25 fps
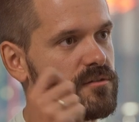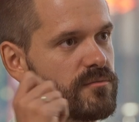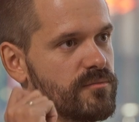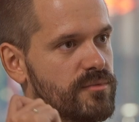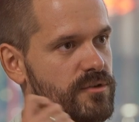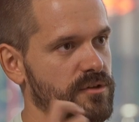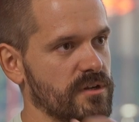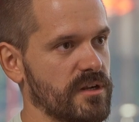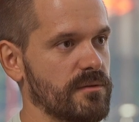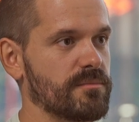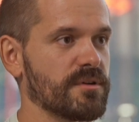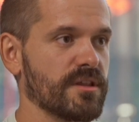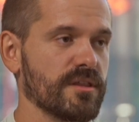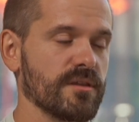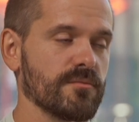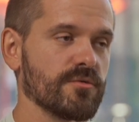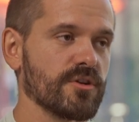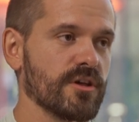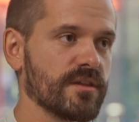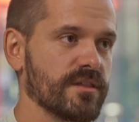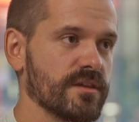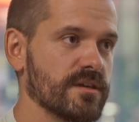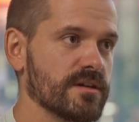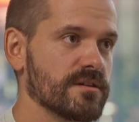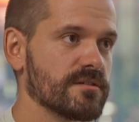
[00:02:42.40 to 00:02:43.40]
Por, al principio
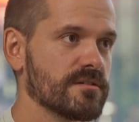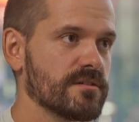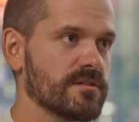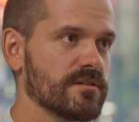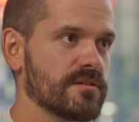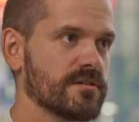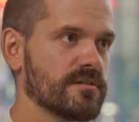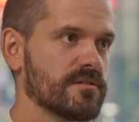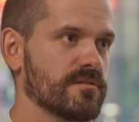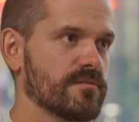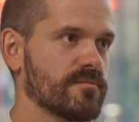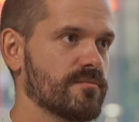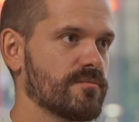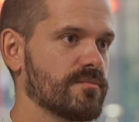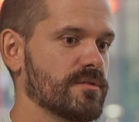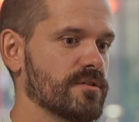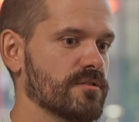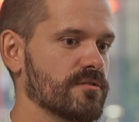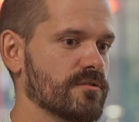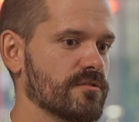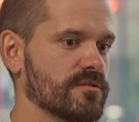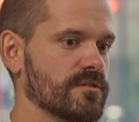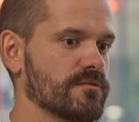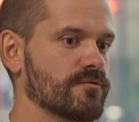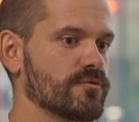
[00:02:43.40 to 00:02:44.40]
lo hacía,
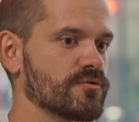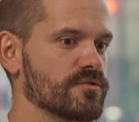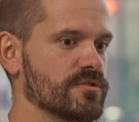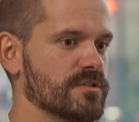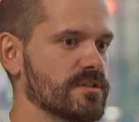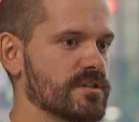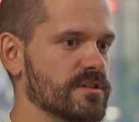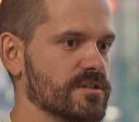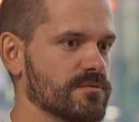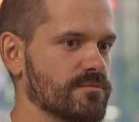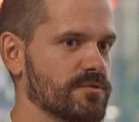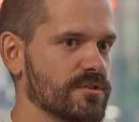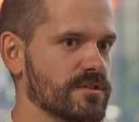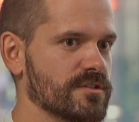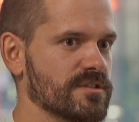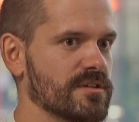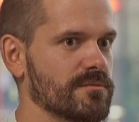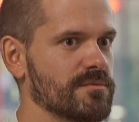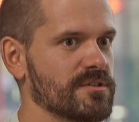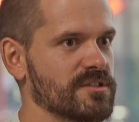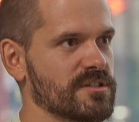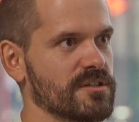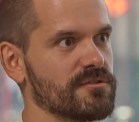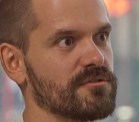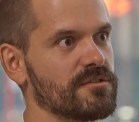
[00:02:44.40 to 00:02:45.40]
pero no te fustigues por estar
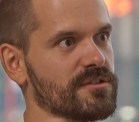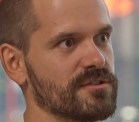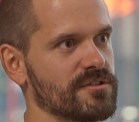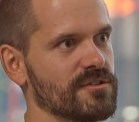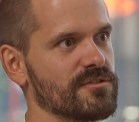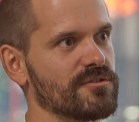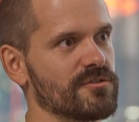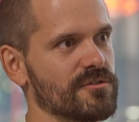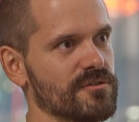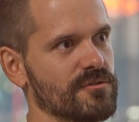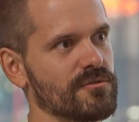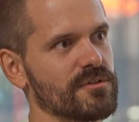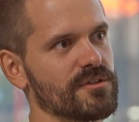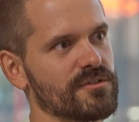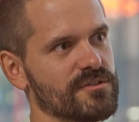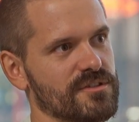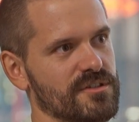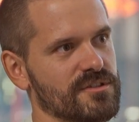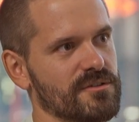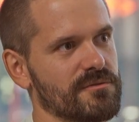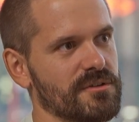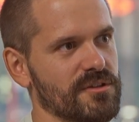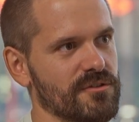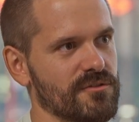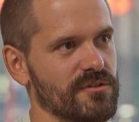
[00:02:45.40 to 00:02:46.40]
pensando en el extintor cuando
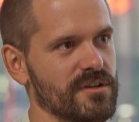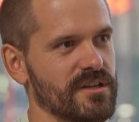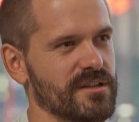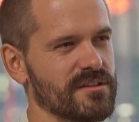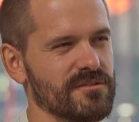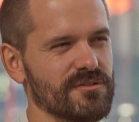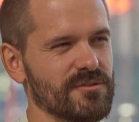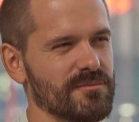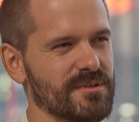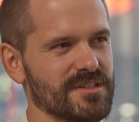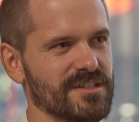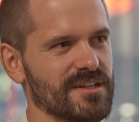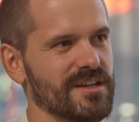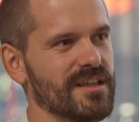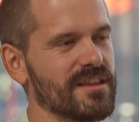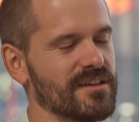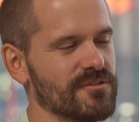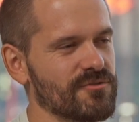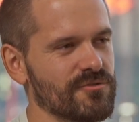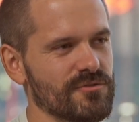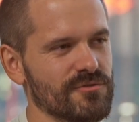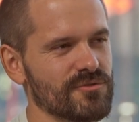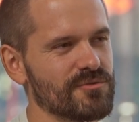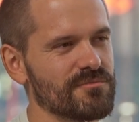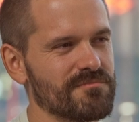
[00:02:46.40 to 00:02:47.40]
estás hablando con alguien. No pasa nada,
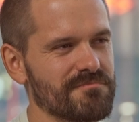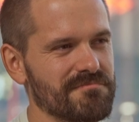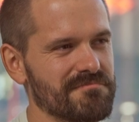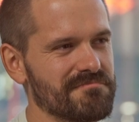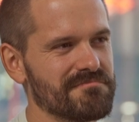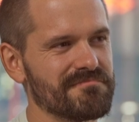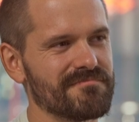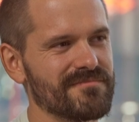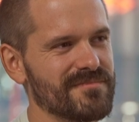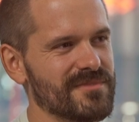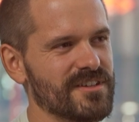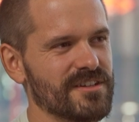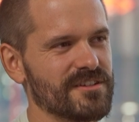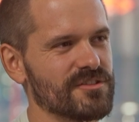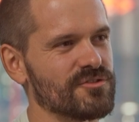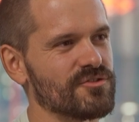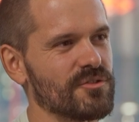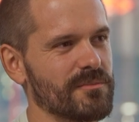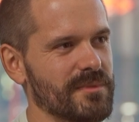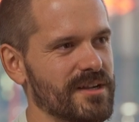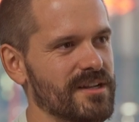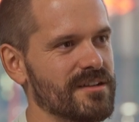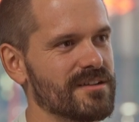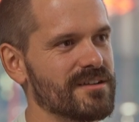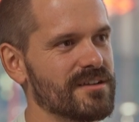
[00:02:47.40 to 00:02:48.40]
mm. es
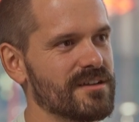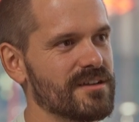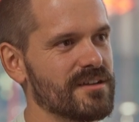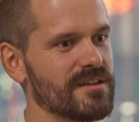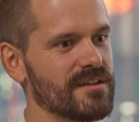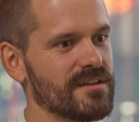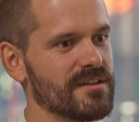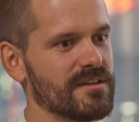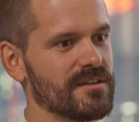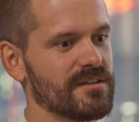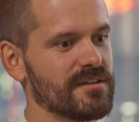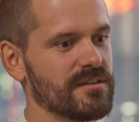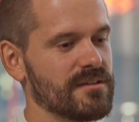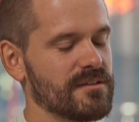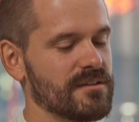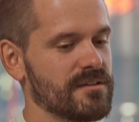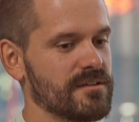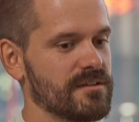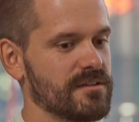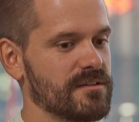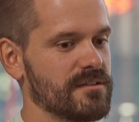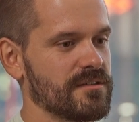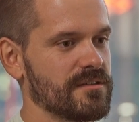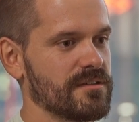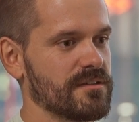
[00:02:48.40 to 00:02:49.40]
normal.
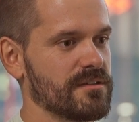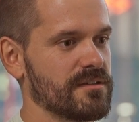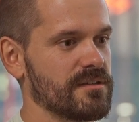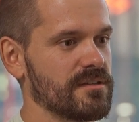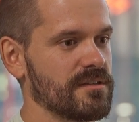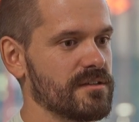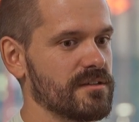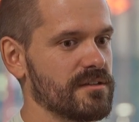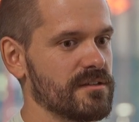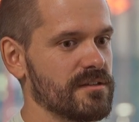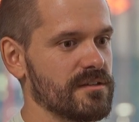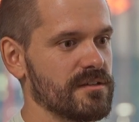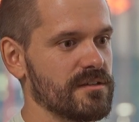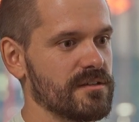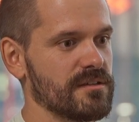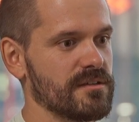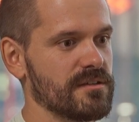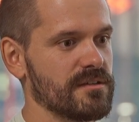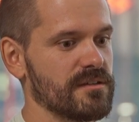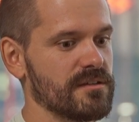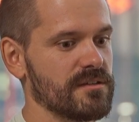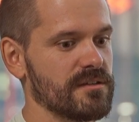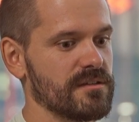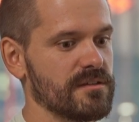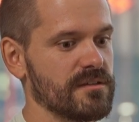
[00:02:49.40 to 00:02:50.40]

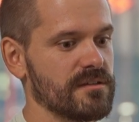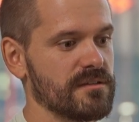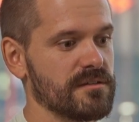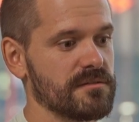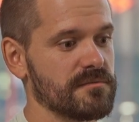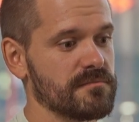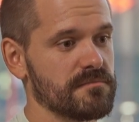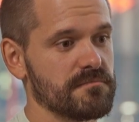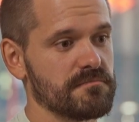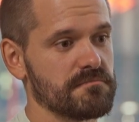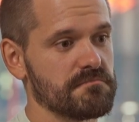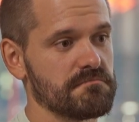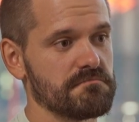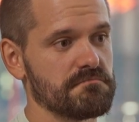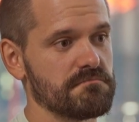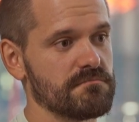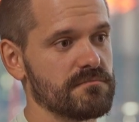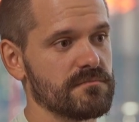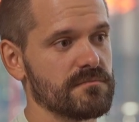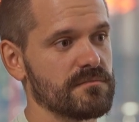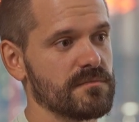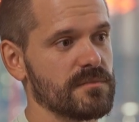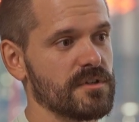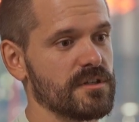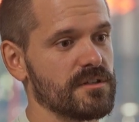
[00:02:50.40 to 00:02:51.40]
Y,
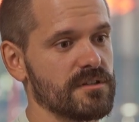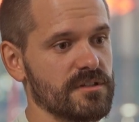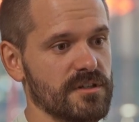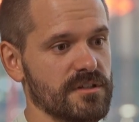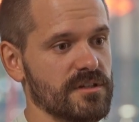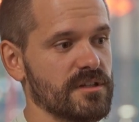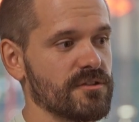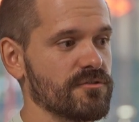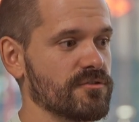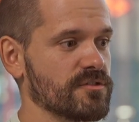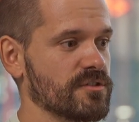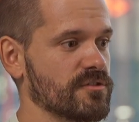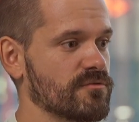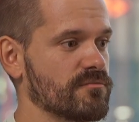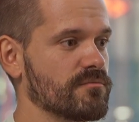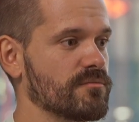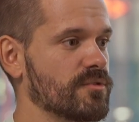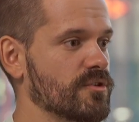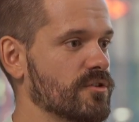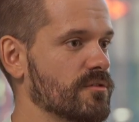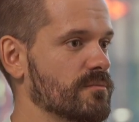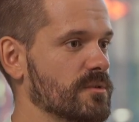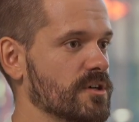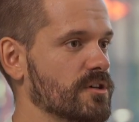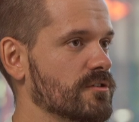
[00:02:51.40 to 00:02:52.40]
tratando de ser un
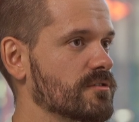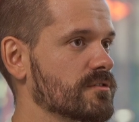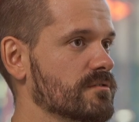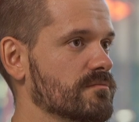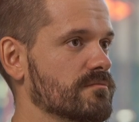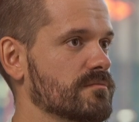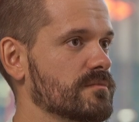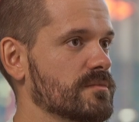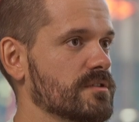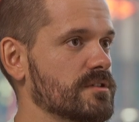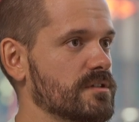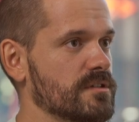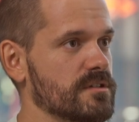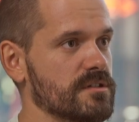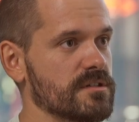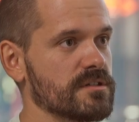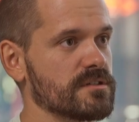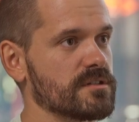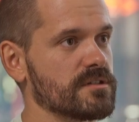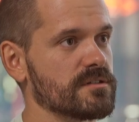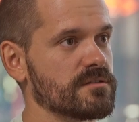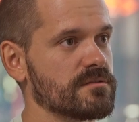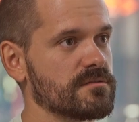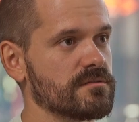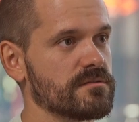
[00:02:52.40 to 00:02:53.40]
poco mejor y ya
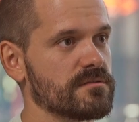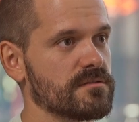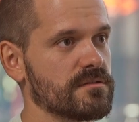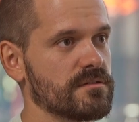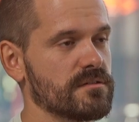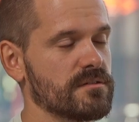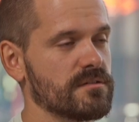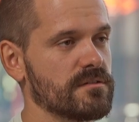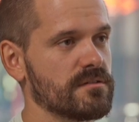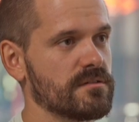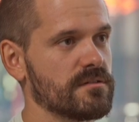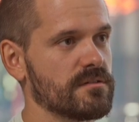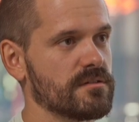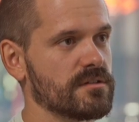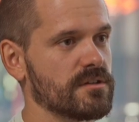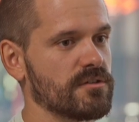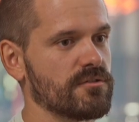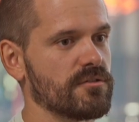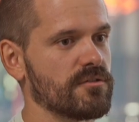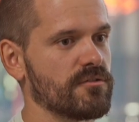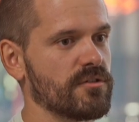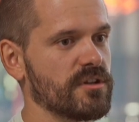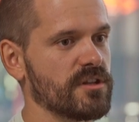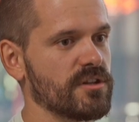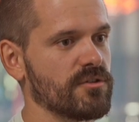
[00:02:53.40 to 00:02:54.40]
está. O sea,
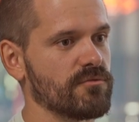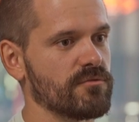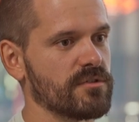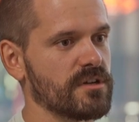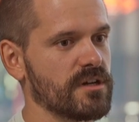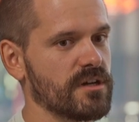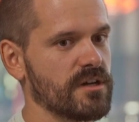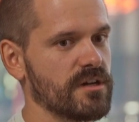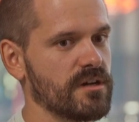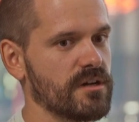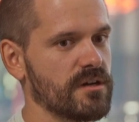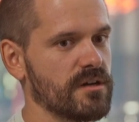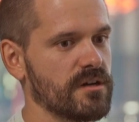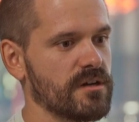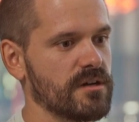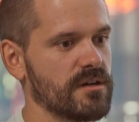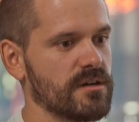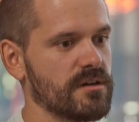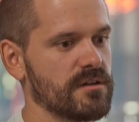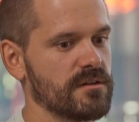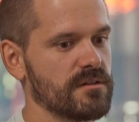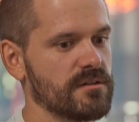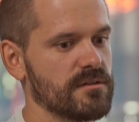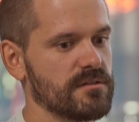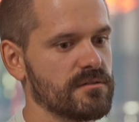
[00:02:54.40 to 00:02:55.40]
no hay
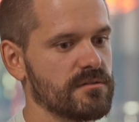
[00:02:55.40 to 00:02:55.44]
ninguna